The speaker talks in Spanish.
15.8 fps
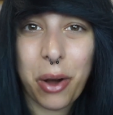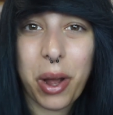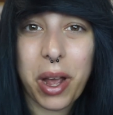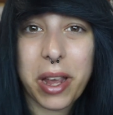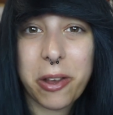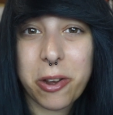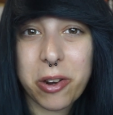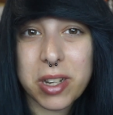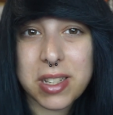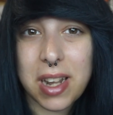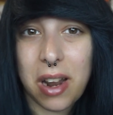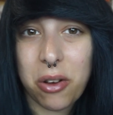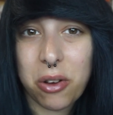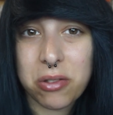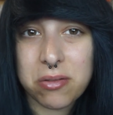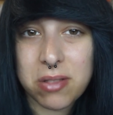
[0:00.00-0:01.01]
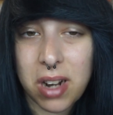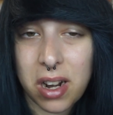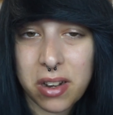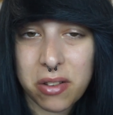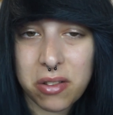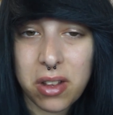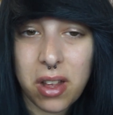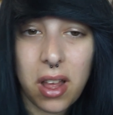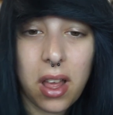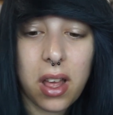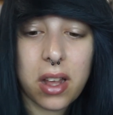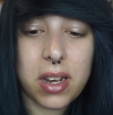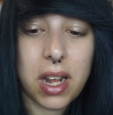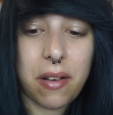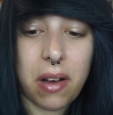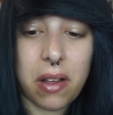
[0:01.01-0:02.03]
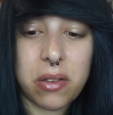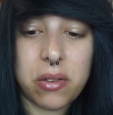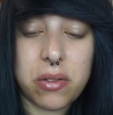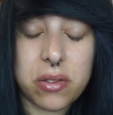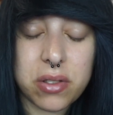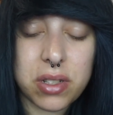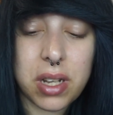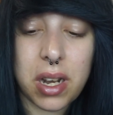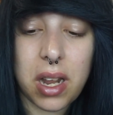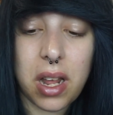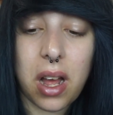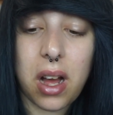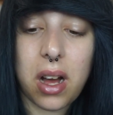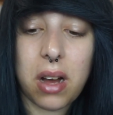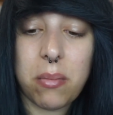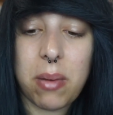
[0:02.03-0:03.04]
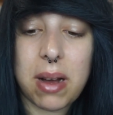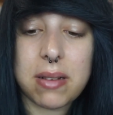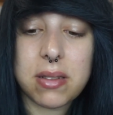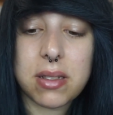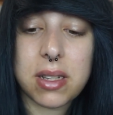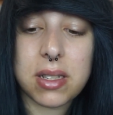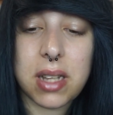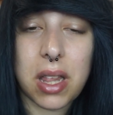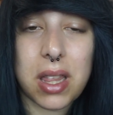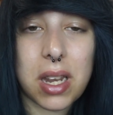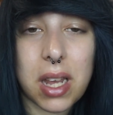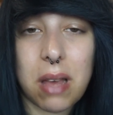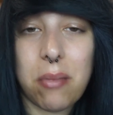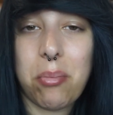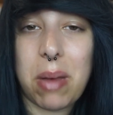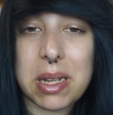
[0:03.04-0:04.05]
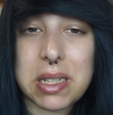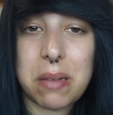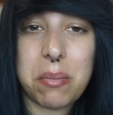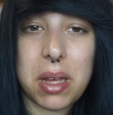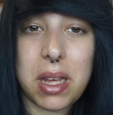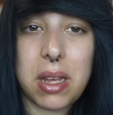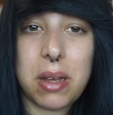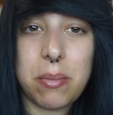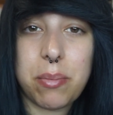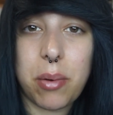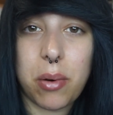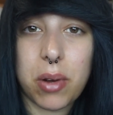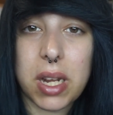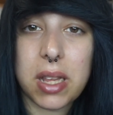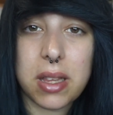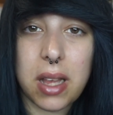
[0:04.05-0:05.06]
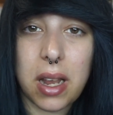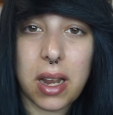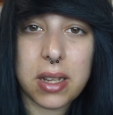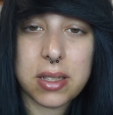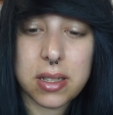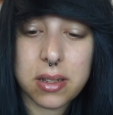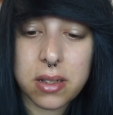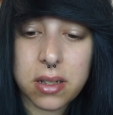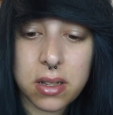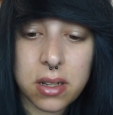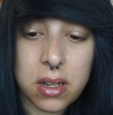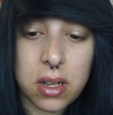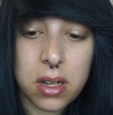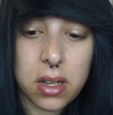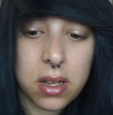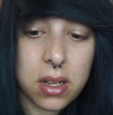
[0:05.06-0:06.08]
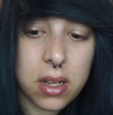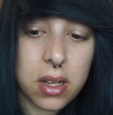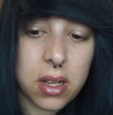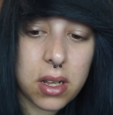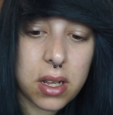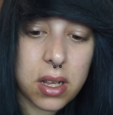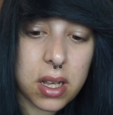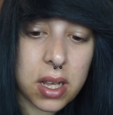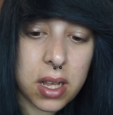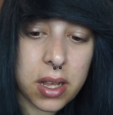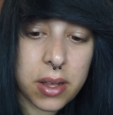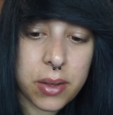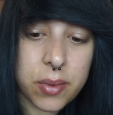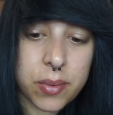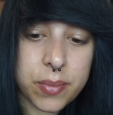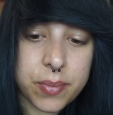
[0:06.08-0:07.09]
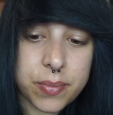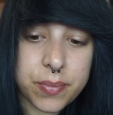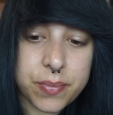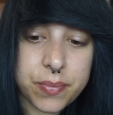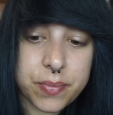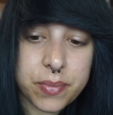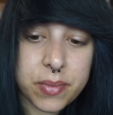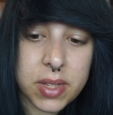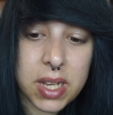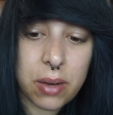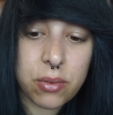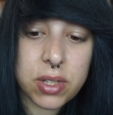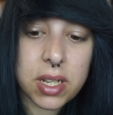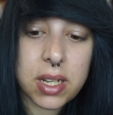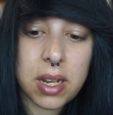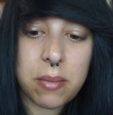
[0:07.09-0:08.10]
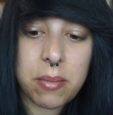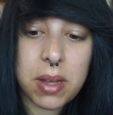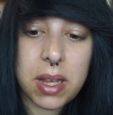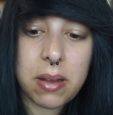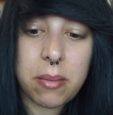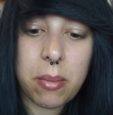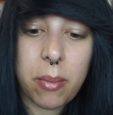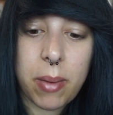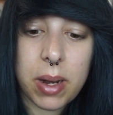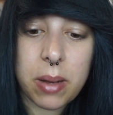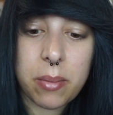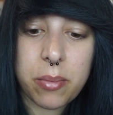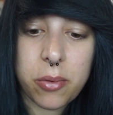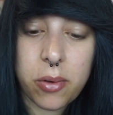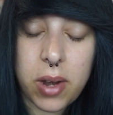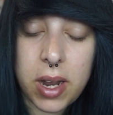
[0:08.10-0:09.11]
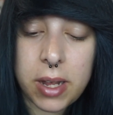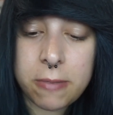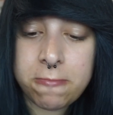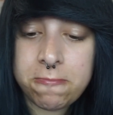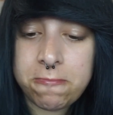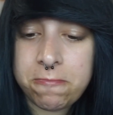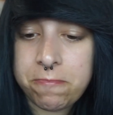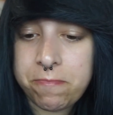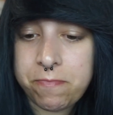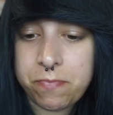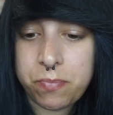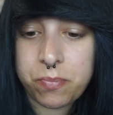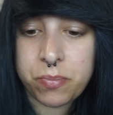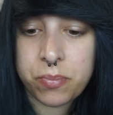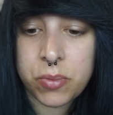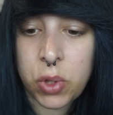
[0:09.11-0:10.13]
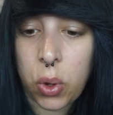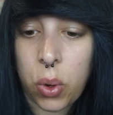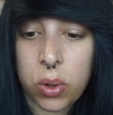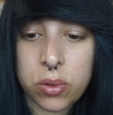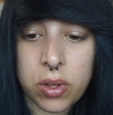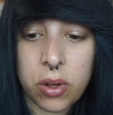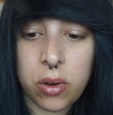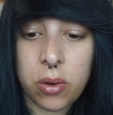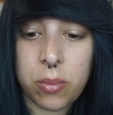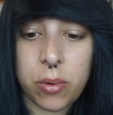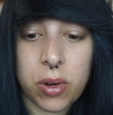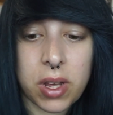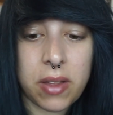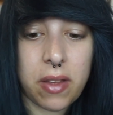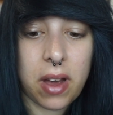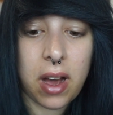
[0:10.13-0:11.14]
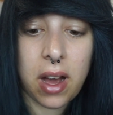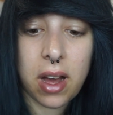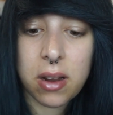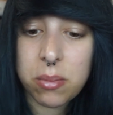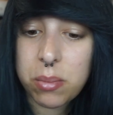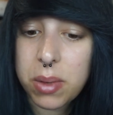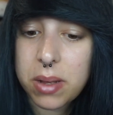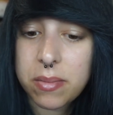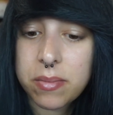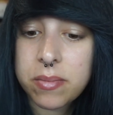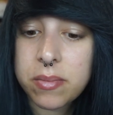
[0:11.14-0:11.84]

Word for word: aunque yo creo que sería lo contrario, de abandono, sería más que se acerquen más a mí por interés. Eh, que abusen de mí me manipulen, no tengo por qué dejarme.